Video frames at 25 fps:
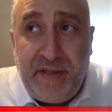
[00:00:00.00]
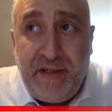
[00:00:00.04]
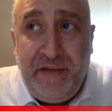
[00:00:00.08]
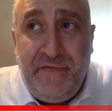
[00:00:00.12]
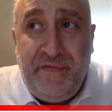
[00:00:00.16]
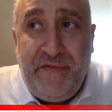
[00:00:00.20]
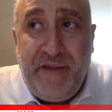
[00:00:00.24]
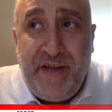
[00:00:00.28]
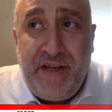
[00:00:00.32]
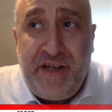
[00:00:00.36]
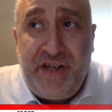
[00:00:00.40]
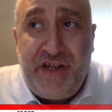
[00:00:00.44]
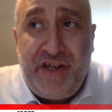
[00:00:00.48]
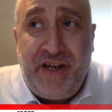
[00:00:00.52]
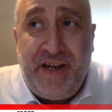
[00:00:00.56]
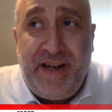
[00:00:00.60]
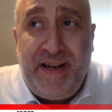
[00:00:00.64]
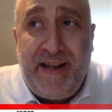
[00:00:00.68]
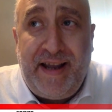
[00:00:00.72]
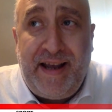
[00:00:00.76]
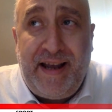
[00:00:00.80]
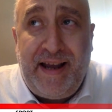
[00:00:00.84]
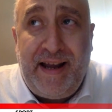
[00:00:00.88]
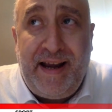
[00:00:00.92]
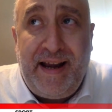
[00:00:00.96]

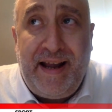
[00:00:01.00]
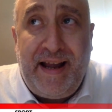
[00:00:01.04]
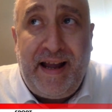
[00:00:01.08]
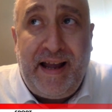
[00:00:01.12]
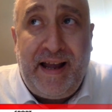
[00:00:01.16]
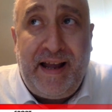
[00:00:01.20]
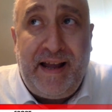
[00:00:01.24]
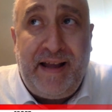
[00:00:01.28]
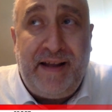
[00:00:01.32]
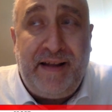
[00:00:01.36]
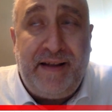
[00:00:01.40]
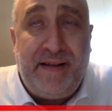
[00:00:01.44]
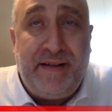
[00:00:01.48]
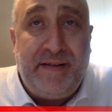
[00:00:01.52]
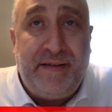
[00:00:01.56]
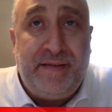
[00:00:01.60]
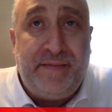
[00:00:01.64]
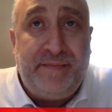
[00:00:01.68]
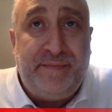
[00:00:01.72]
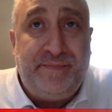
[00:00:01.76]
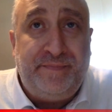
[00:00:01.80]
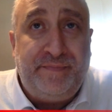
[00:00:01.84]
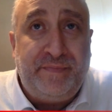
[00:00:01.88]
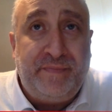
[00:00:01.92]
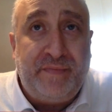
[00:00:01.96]
invece
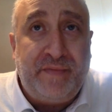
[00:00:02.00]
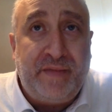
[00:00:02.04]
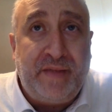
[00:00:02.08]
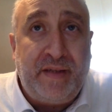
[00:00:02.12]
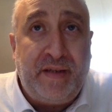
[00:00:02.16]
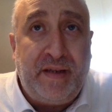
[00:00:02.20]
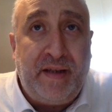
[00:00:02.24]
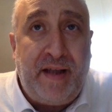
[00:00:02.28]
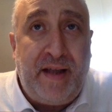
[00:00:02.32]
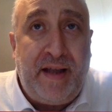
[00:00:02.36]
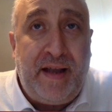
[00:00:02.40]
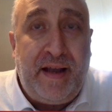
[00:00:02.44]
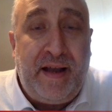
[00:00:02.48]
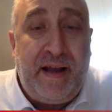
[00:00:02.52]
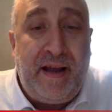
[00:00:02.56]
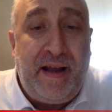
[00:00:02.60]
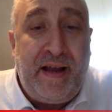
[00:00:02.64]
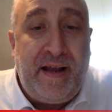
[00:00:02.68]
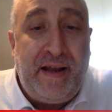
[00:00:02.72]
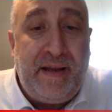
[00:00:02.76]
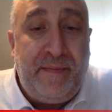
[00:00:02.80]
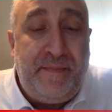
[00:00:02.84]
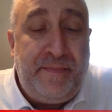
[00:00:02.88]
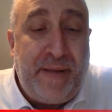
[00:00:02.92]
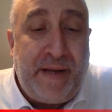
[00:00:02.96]
alla, a,
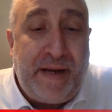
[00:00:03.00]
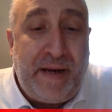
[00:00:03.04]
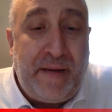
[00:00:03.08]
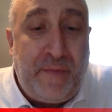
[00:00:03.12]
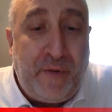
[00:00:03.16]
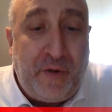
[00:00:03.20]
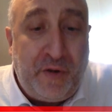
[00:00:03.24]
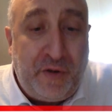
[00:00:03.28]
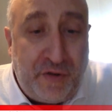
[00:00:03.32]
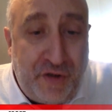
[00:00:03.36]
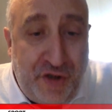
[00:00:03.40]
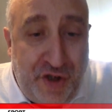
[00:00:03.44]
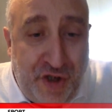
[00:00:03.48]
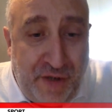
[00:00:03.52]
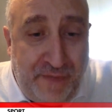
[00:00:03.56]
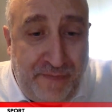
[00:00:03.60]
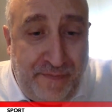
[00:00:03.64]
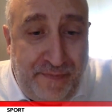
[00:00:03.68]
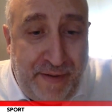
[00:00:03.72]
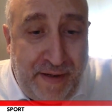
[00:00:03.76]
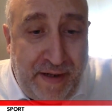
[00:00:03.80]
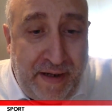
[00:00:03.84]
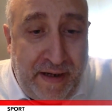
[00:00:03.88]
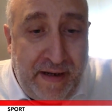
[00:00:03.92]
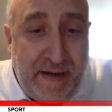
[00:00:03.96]
a, per la
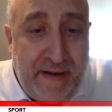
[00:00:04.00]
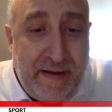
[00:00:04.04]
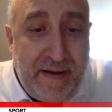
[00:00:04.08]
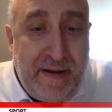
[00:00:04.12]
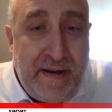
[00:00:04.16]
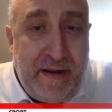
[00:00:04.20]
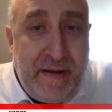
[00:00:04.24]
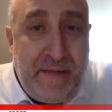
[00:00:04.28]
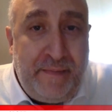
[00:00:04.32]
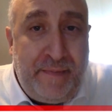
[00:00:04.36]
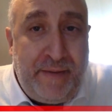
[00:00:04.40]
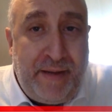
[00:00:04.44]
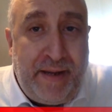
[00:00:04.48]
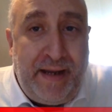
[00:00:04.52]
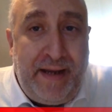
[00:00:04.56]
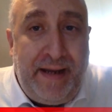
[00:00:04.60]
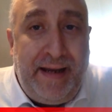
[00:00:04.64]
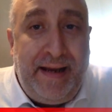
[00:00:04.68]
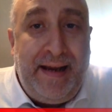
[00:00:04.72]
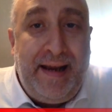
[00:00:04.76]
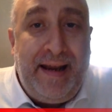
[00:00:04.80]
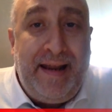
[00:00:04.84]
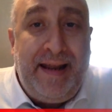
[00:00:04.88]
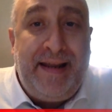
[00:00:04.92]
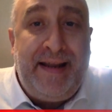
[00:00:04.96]
MotoGP per
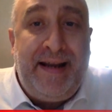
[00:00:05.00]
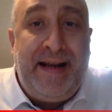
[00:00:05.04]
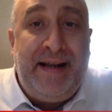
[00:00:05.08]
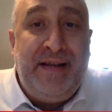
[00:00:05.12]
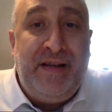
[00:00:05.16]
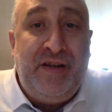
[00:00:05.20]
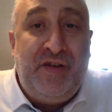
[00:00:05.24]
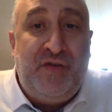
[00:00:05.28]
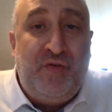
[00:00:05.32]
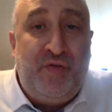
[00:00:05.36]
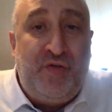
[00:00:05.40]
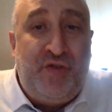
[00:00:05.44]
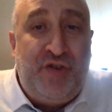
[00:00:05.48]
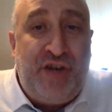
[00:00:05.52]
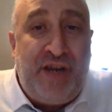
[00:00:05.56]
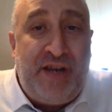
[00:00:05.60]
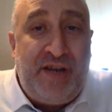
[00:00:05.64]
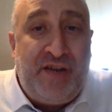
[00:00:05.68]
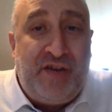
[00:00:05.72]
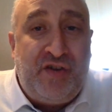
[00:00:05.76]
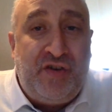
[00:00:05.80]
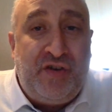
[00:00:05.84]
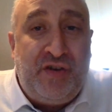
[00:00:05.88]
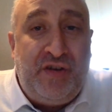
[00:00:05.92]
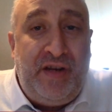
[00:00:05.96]
il grande
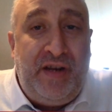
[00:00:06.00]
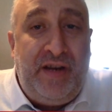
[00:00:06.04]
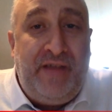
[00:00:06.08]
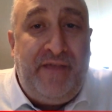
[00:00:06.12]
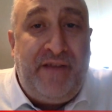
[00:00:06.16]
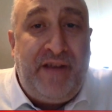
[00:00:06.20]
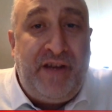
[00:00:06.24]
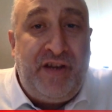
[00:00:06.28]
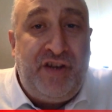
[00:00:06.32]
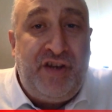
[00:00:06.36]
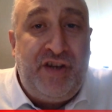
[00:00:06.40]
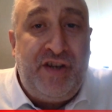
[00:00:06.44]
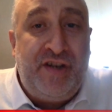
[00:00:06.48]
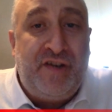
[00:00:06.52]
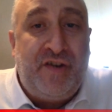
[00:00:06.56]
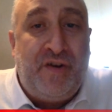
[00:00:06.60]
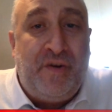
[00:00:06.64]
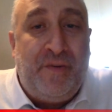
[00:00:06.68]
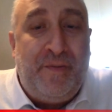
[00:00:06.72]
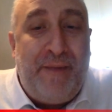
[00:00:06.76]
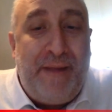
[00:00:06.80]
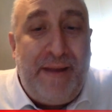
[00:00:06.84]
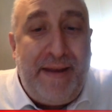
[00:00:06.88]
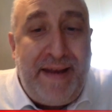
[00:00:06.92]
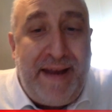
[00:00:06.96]
successo di
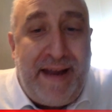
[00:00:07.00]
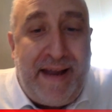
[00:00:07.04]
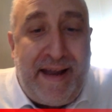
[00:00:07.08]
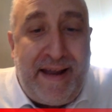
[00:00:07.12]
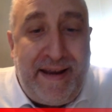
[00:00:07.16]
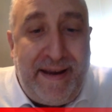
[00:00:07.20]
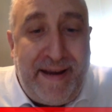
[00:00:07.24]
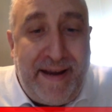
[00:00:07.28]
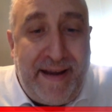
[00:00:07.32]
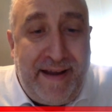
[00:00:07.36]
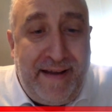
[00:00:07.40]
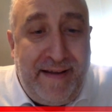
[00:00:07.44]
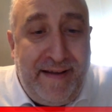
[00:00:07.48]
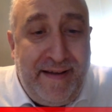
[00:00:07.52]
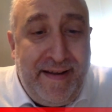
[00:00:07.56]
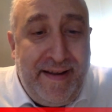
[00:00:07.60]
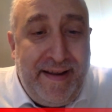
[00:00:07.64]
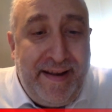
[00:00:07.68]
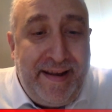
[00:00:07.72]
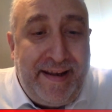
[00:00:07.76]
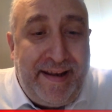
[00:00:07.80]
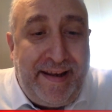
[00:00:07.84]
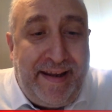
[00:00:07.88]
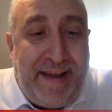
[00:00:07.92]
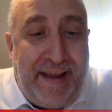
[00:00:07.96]
Francesco Bagnaia
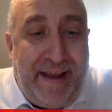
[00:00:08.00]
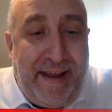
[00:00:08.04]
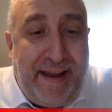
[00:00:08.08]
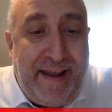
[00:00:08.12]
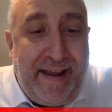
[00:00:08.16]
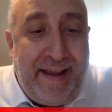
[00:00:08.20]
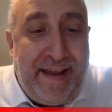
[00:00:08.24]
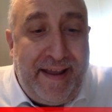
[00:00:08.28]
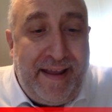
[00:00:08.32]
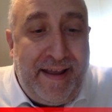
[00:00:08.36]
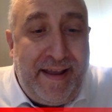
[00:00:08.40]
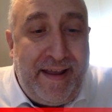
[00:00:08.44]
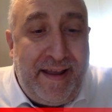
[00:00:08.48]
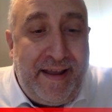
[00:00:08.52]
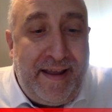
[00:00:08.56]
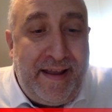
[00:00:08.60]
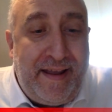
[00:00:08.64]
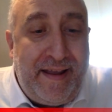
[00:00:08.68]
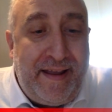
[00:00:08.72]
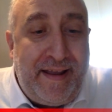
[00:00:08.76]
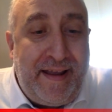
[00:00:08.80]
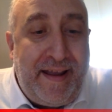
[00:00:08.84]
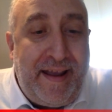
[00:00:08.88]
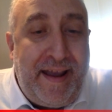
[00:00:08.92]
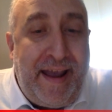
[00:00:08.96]
che
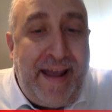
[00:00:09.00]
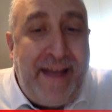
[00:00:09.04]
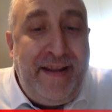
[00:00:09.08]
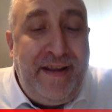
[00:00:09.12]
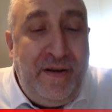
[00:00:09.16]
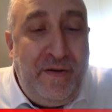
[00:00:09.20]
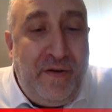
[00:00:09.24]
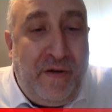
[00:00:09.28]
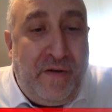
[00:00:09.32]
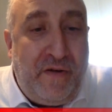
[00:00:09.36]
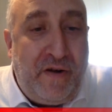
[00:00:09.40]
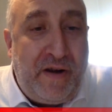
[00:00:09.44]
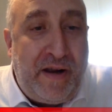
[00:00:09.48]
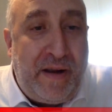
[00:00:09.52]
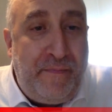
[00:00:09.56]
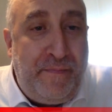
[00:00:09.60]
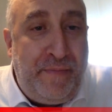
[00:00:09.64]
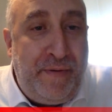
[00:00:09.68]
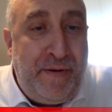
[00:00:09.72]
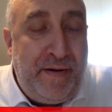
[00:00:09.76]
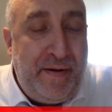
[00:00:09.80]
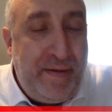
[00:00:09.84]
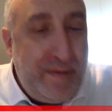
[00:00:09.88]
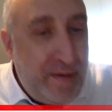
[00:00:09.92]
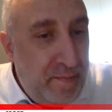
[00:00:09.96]
eh, è di nuovo
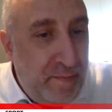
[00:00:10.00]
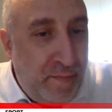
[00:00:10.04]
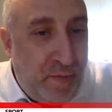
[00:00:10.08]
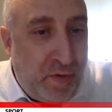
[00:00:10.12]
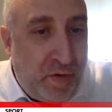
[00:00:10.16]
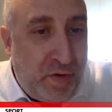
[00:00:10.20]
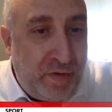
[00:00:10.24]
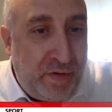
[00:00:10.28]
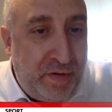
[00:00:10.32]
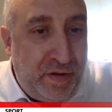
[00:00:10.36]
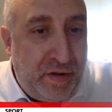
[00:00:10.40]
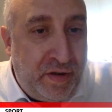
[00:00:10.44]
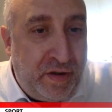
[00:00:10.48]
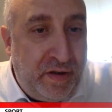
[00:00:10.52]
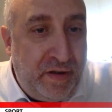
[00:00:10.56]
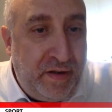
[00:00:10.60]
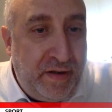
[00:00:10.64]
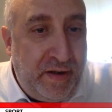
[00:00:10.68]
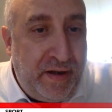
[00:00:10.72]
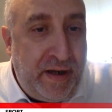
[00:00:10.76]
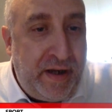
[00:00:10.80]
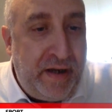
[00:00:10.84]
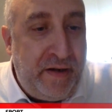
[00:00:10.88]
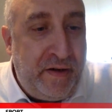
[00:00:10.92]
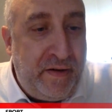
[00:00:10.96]
campione del
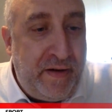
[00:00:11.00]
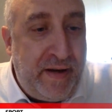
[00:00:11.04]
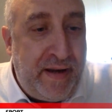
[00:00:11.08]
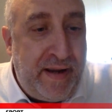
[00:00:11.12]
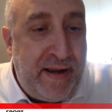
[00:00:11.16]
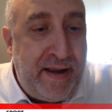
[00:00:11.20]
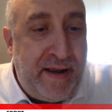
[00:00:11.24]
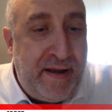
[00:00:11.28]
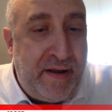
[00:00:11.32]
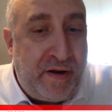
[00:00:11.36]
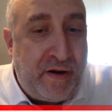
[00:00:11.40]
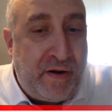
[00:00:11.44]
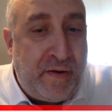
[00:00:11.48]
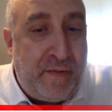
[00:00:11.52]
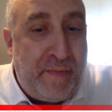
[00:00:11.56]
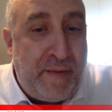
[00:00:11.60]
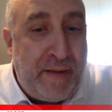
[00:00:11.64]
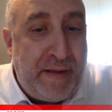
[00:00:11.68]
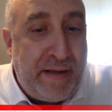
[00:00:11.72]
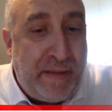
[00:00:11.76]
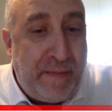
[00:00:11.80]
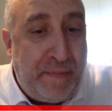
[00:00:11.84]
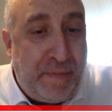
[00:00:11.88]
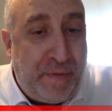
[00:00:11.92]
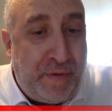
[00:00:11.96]
mondo e non è
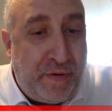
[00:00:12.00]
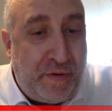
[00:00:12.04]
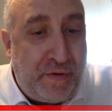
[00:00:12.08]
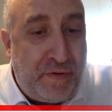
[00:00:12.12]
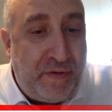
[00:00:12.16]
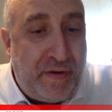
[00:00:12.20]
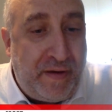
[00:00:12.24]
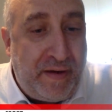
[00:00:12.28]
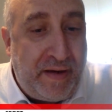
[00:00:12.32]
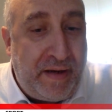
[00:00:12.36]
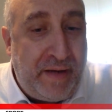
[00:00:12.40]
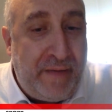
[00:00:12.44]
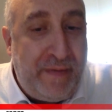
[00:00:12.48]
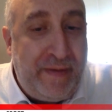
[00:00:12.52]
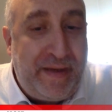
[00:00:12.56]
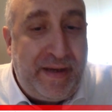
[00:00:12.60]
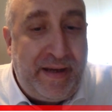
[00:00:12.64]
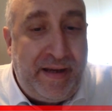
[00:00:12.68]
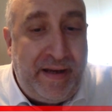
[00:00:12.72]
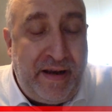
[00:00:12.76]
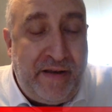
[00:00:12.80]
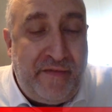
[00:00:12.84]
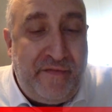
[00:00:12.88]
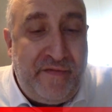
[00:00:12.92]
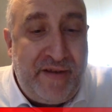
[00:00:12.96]
roba da poco, anche
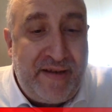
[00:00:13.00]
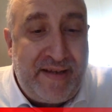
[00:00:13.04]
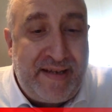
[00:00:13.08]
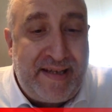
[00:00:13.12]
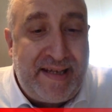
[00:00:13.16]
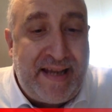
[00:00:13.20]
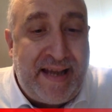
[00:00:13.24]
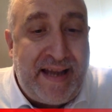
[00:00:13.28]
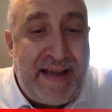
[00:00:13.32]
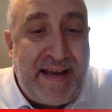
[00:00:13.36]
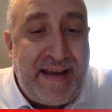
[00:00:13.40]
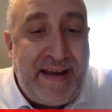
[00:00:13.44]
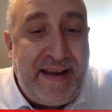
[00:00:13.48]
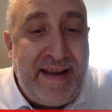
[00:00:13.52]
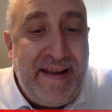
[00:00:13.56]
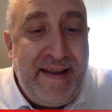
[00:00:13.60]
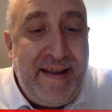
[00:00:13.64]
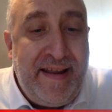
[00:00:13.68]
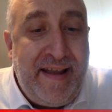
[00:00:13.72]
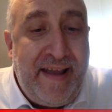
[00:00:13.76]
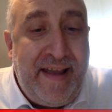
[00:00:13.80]
perché gli avversari